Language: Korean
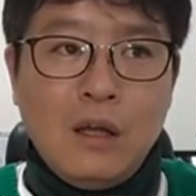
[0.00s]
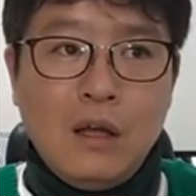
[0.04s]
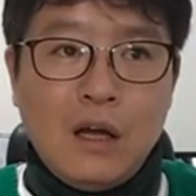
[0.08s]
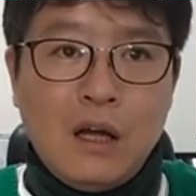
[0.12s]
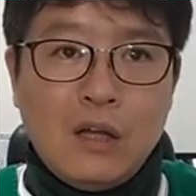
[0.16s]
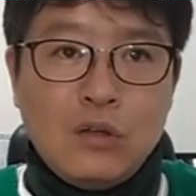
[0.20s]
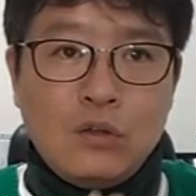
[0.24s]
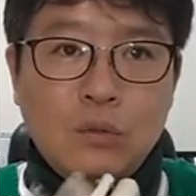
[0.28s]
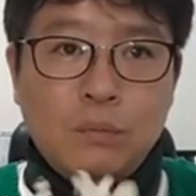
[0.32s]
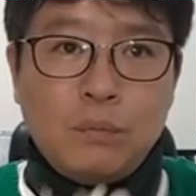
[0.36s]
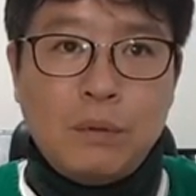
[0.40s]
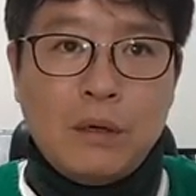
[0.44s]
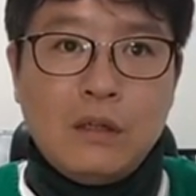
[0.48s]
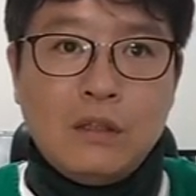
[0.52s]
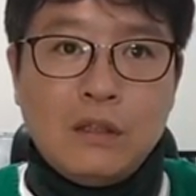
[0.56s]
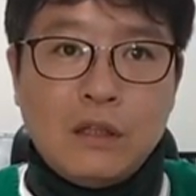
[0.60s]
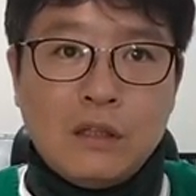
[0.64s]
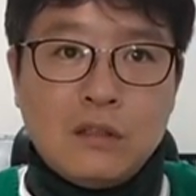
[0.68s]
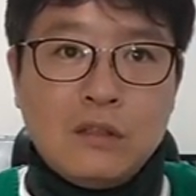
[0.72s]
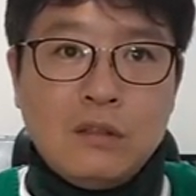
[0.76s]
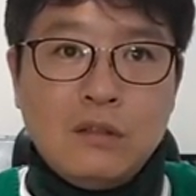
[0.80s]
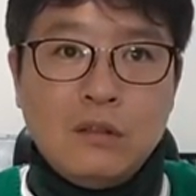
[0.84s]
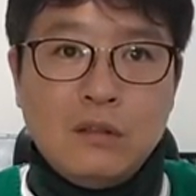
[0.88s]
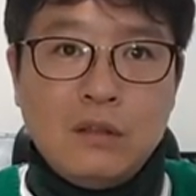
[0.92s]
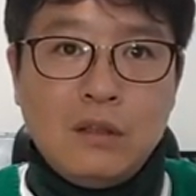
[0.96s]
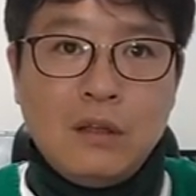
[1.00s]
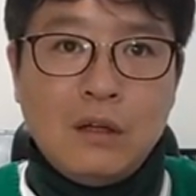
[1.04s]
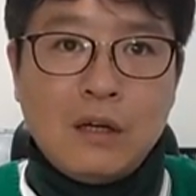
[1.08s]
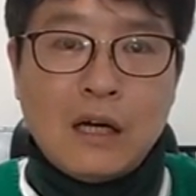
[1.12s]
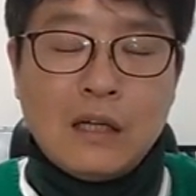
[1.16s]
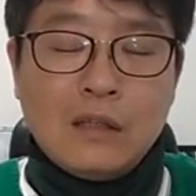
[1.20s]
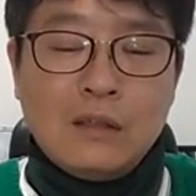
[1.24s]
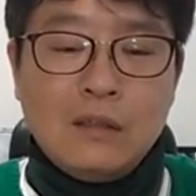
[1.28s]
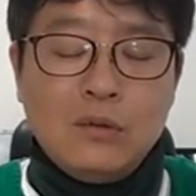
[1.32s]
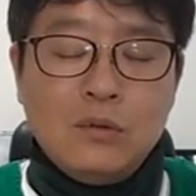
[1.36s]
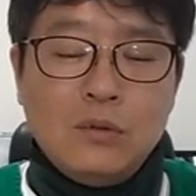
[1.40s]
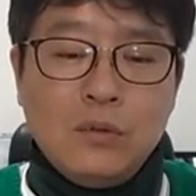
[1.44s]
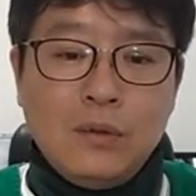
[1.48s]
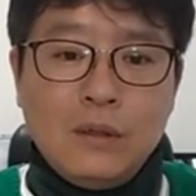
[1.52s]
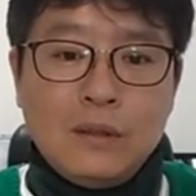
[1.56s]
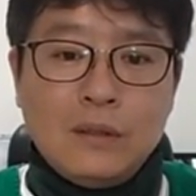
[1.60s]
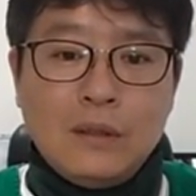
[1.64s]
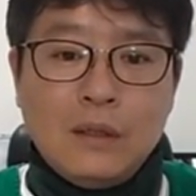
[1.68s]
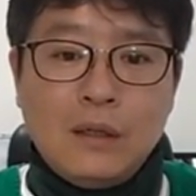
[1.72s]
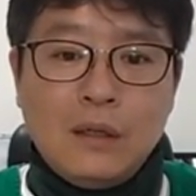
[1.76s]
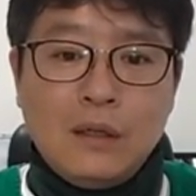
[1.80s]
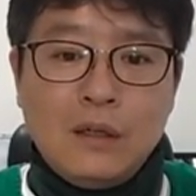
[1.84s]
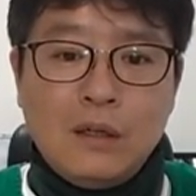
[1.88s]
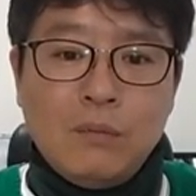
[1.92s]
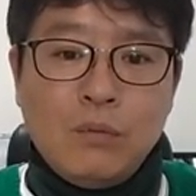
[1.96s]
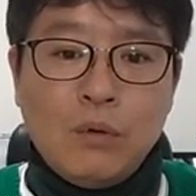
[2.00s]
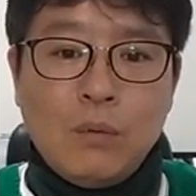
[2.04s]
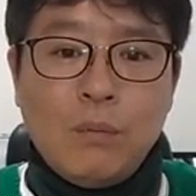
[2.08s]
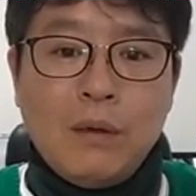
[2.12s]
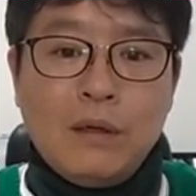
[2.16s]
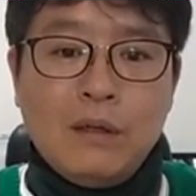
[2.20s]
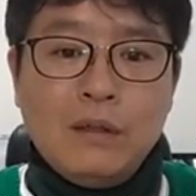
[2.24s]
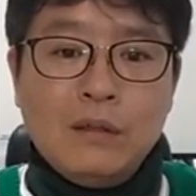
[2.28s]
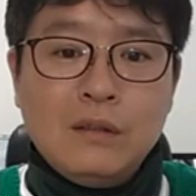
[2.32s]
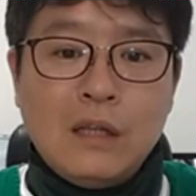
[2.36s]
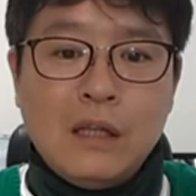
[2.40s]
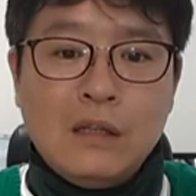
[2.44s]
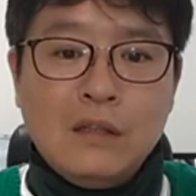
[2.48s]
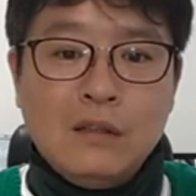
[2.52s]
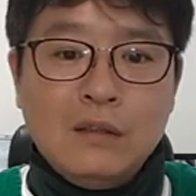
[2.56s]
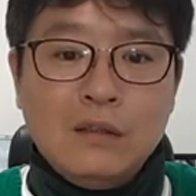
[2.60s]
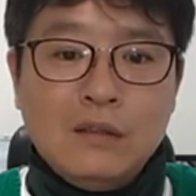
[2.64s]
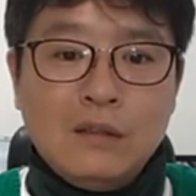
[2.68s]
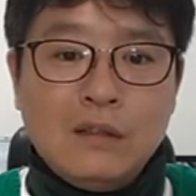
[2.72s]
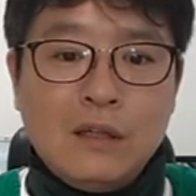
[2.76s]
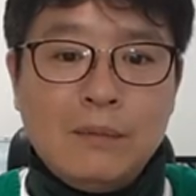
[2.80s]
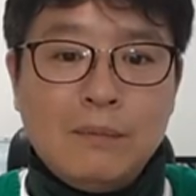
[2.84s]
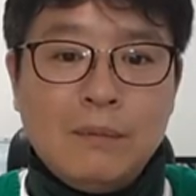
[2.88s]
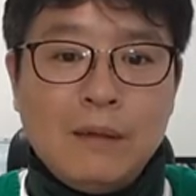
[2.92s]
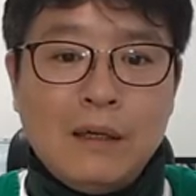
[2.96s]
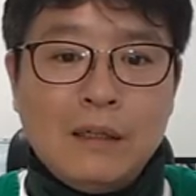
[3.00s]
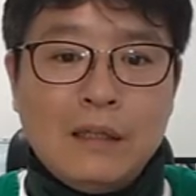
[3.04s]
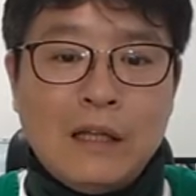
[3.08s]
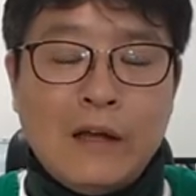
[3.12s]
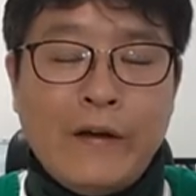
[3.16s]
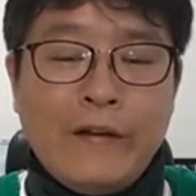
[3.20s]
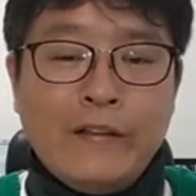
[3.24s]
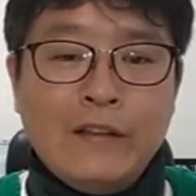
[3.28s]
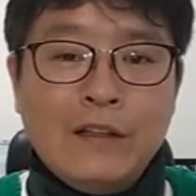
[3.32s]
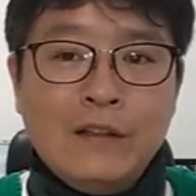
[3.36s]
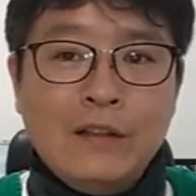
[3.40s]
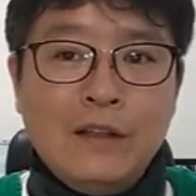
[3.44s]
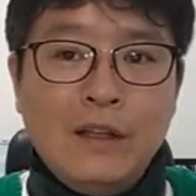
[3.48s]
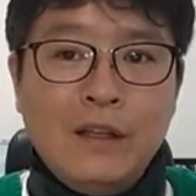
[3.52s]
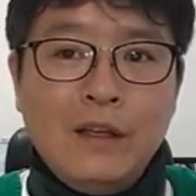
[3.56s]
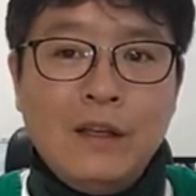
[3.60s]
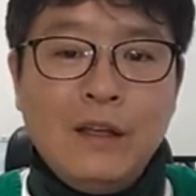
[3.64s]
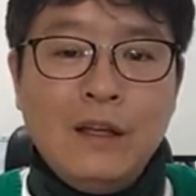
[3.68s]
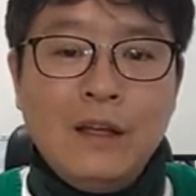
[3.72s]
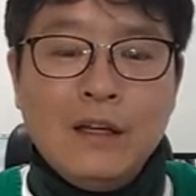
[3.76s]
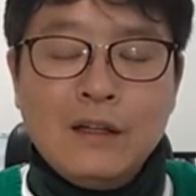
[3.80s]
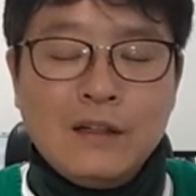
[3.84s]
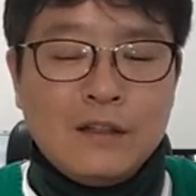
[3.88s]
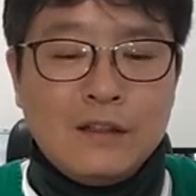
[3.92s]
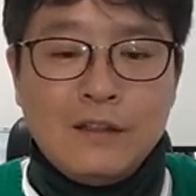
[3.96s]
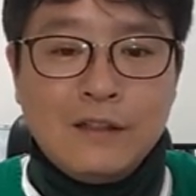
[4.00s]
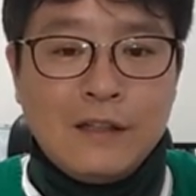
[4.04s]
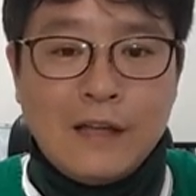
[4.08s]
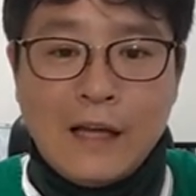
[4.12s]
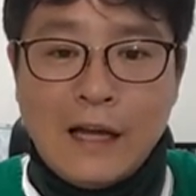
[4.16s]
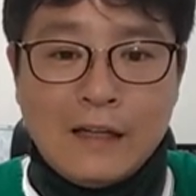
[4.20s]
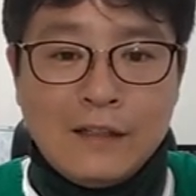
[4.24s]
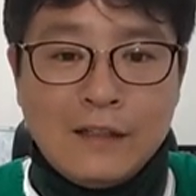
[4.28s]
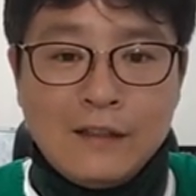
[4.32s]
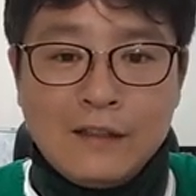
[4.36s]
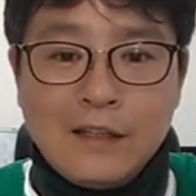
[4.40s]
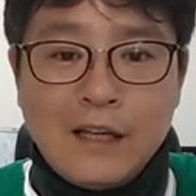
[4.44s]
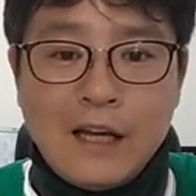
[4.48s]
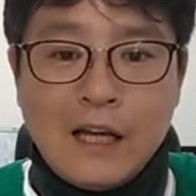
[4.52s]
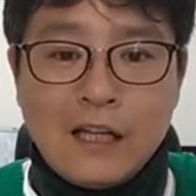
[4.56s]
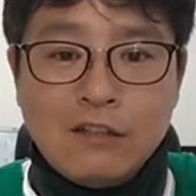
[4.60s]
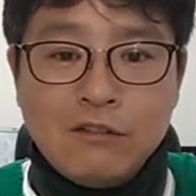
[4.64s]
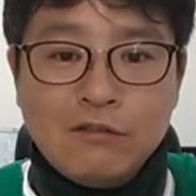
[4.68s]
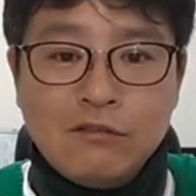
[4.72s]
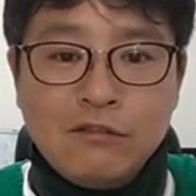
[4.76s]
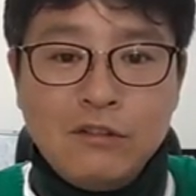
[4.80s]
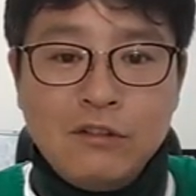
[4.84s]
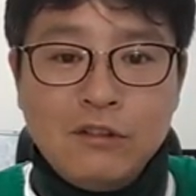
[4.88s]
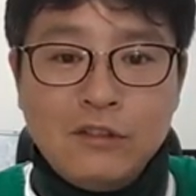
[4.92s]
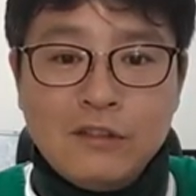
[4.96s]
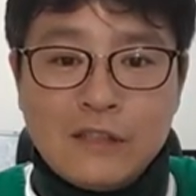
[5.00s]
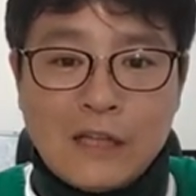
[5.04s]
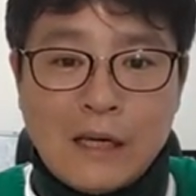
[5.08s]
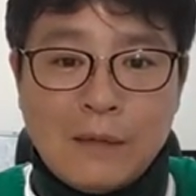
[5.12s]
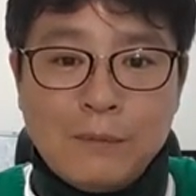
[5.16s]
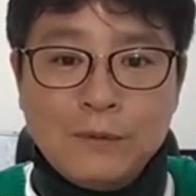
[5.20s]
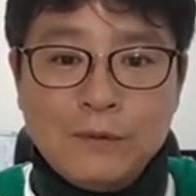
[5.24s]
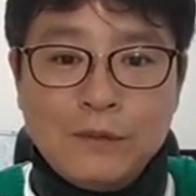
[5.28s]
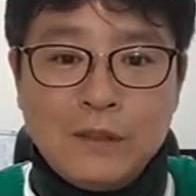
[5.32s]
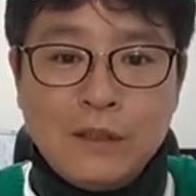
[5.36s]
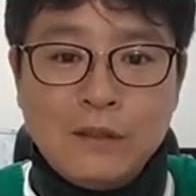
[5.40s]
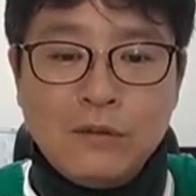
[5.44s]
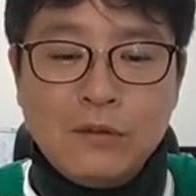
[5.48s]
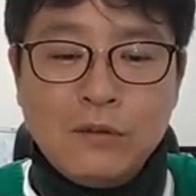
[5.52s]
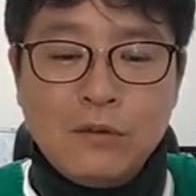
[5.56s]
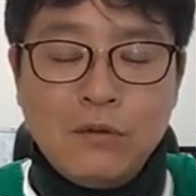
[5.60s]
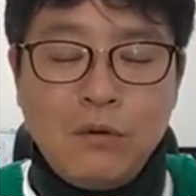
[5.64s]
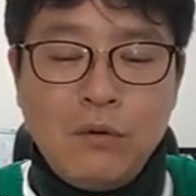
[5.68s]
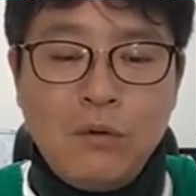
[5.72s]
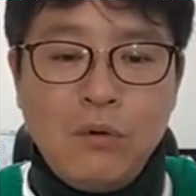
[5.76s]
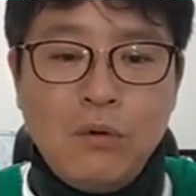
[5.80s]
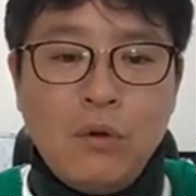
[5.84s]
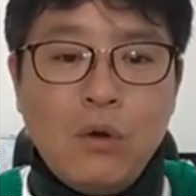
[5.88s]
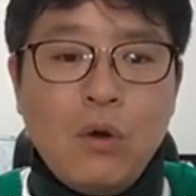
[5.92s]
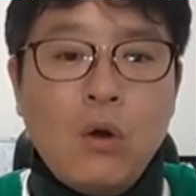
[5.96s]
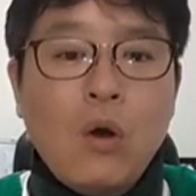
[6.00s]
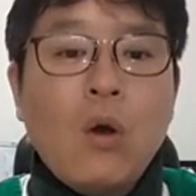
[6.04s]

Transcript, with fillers: 한쪽 발을 다쳤는데 같은 쪽에다가 이거 목발을 대는 드라마가 나왔는데 그렇게 하는 게 아니고요. 그건 잘못된 거고,